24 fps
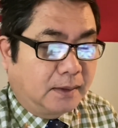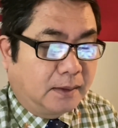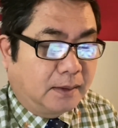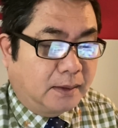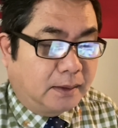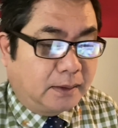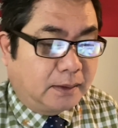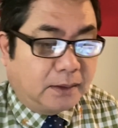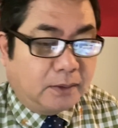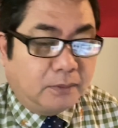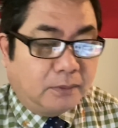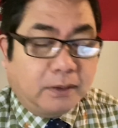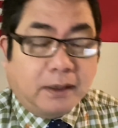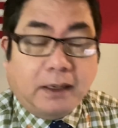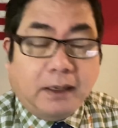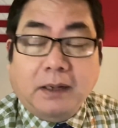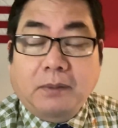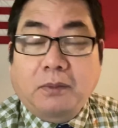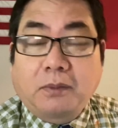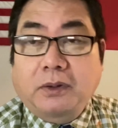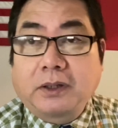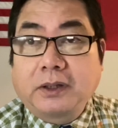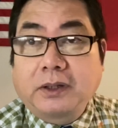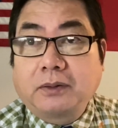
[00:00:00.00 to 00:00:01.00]
Điều này là
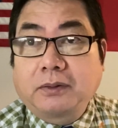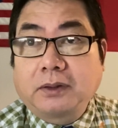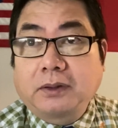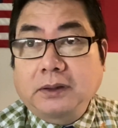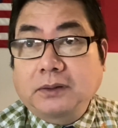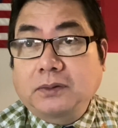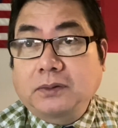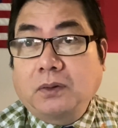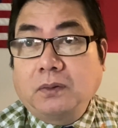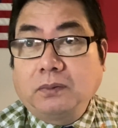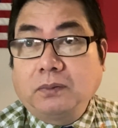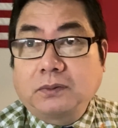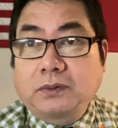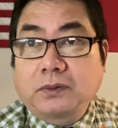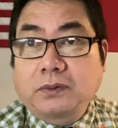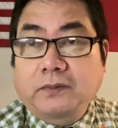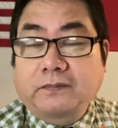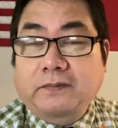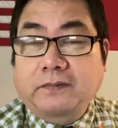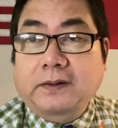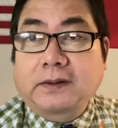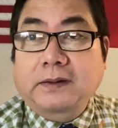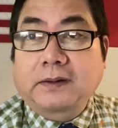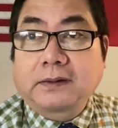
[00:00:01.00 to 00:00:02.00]
một điều rất tốt thưa quý
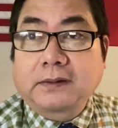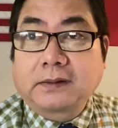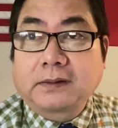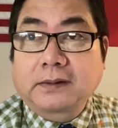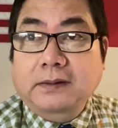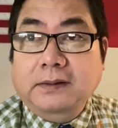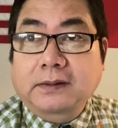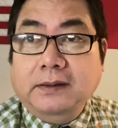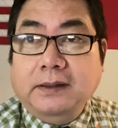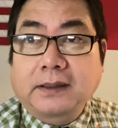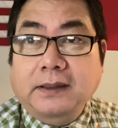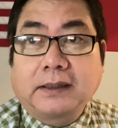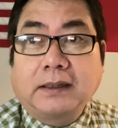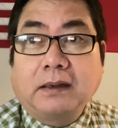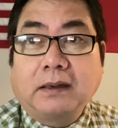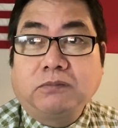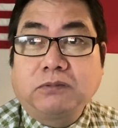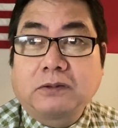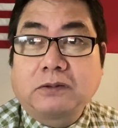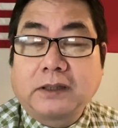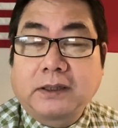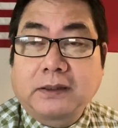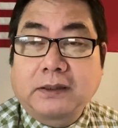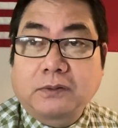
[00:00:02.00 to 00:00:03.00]
vị. Cái
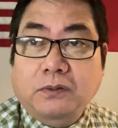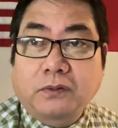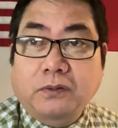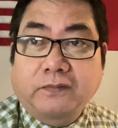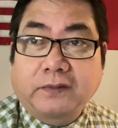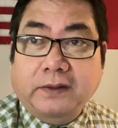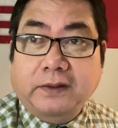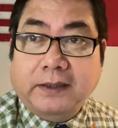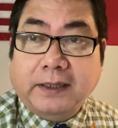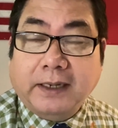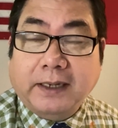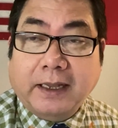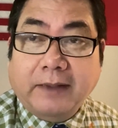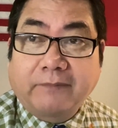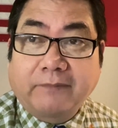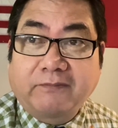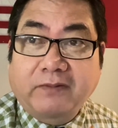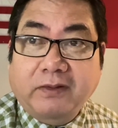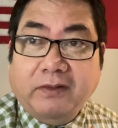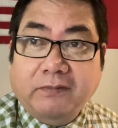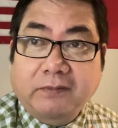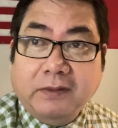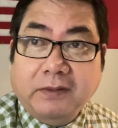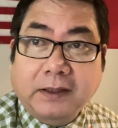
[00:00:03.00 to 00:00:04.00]
góc nhìn của Việt Nam
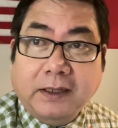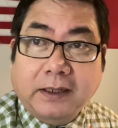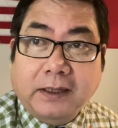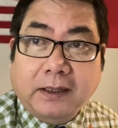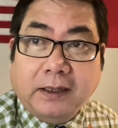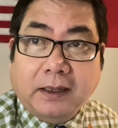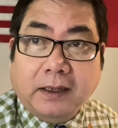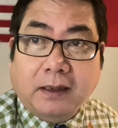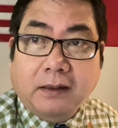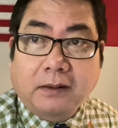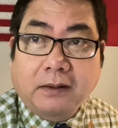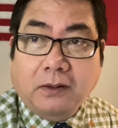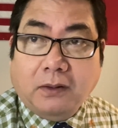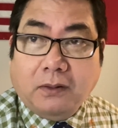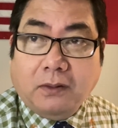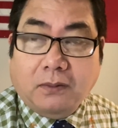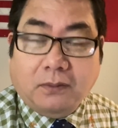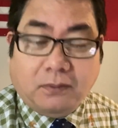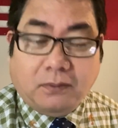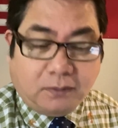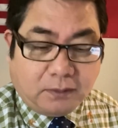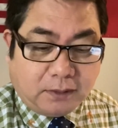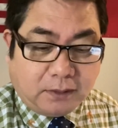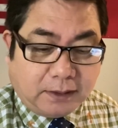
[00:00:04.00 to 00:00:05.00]
về vấn đề Ấn Độ
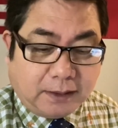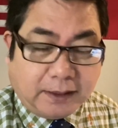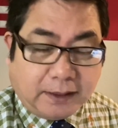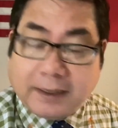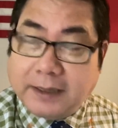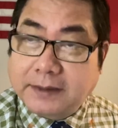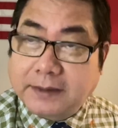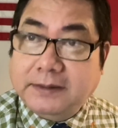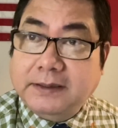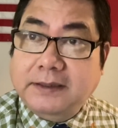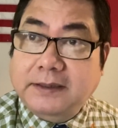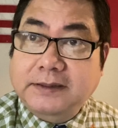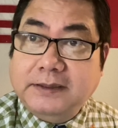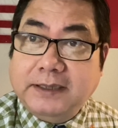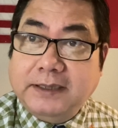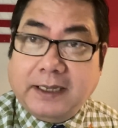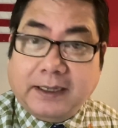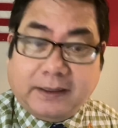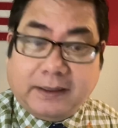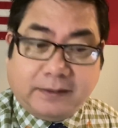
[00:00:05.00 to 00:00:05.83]
là chính xác.